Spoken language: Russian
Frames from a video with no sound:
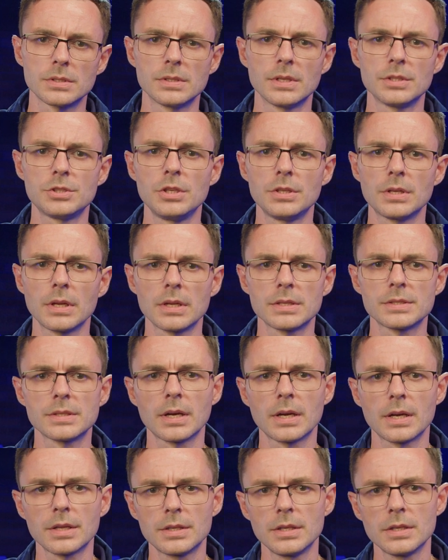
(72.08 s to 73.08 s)
значительно
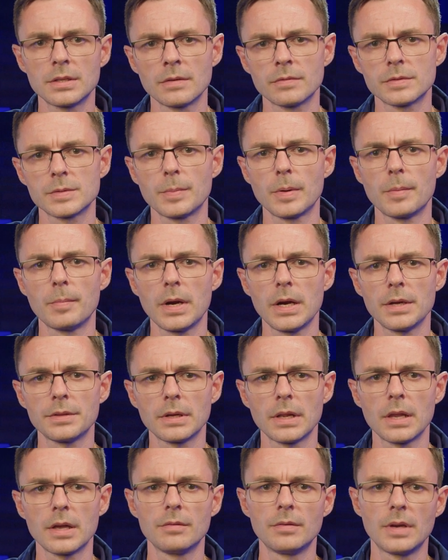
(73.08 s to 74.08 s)
сократить
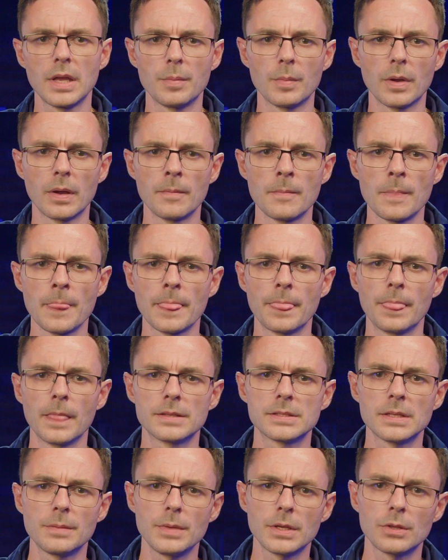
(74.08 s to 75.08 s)
вспомогательное время на
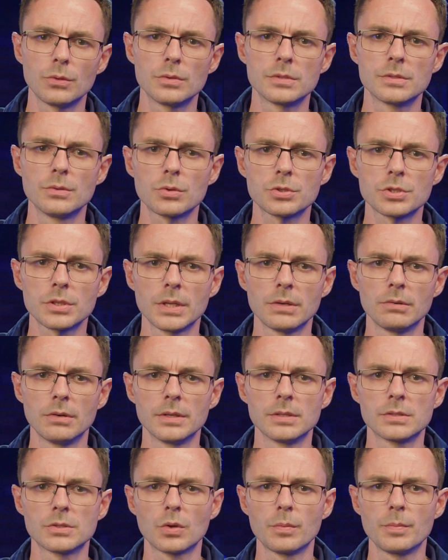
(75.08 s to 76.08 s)
замену изношенного
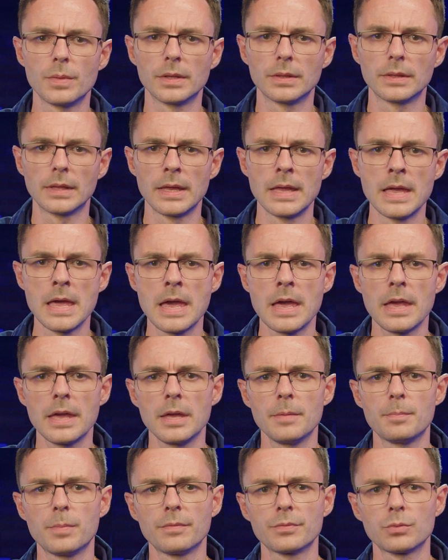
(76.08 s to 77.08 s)
инструмента
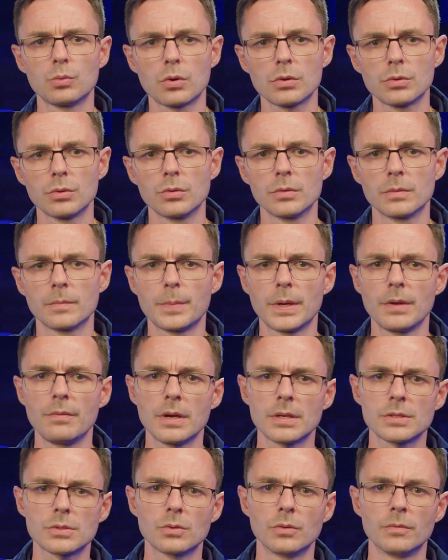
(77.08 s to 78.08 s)
и повторную
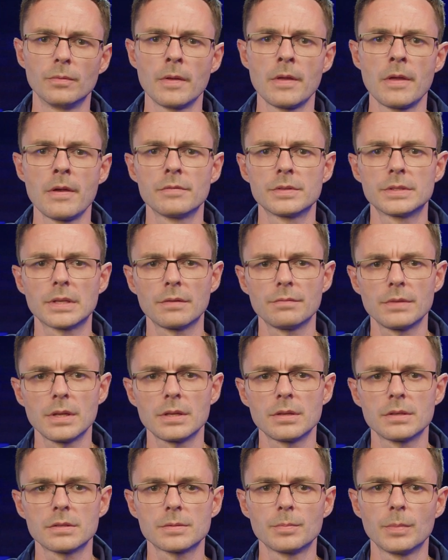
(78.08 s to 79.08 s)
привязку в
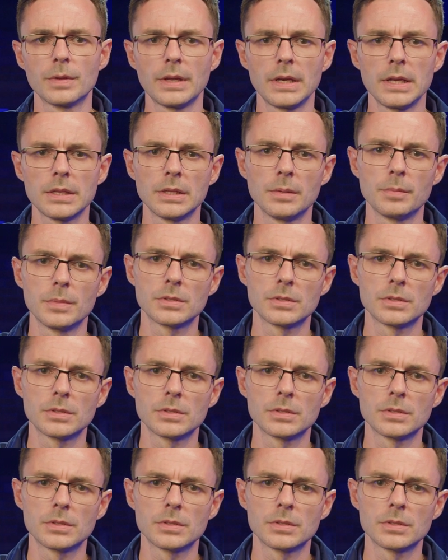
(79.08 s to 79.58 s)
сравнении с монолитным